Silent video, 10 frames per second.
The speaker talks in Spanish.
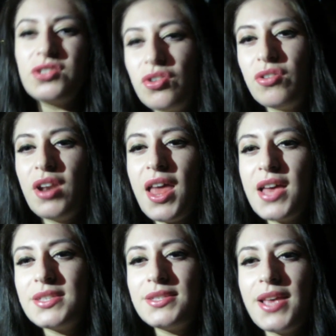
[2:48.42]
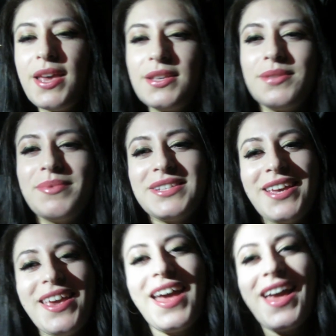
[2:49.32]
son las 6, nomás
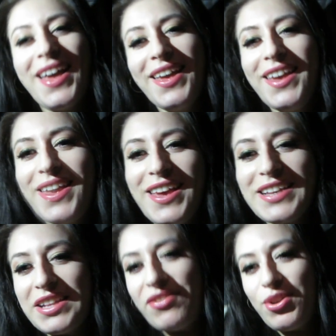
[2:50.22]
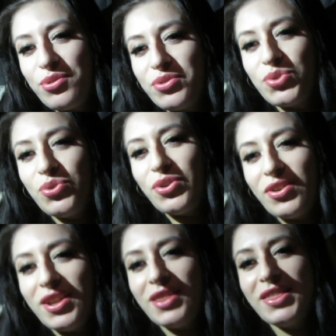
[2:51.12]
que ya, ya está bien oscuro
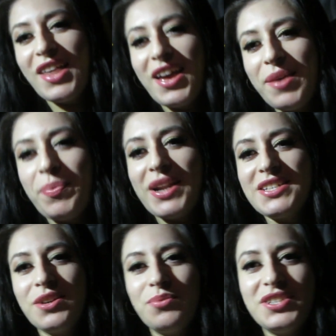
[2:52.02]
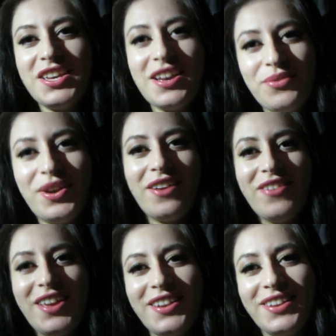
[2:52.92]
ahorita y parece como si ya fuera
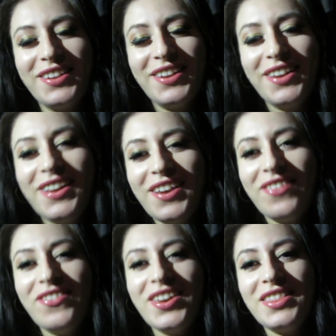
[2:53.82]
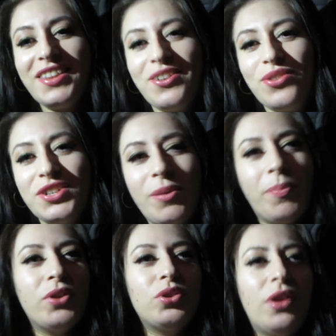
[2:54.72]
bien, bien de noche,
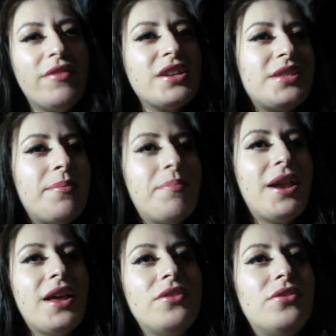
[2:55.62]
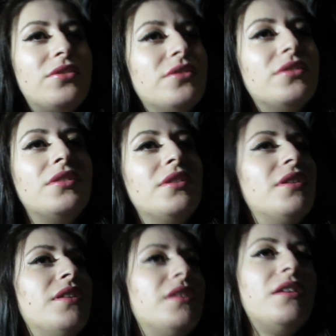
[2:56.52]
pero todavía es temprano
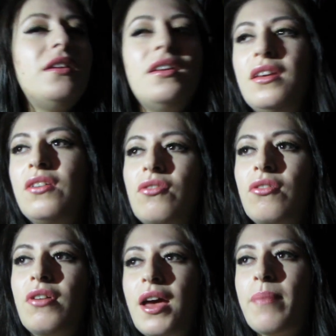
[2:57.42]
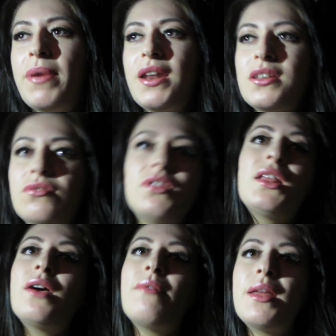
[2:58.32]
y yo creo que apenas
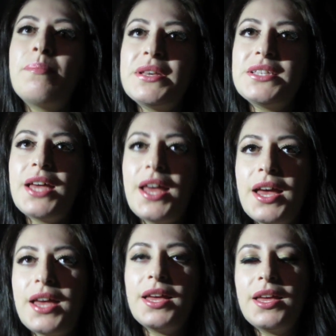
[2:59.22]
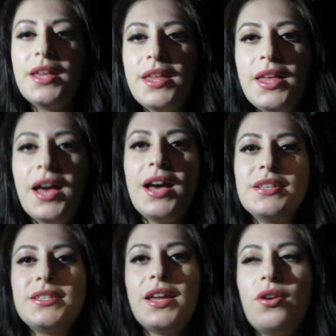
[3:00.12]
ahorita van a empezar a,
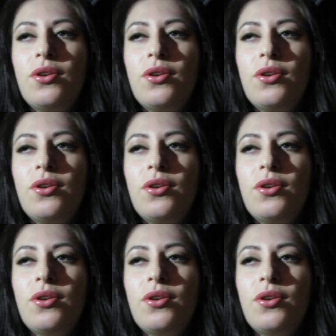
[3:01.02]
hacer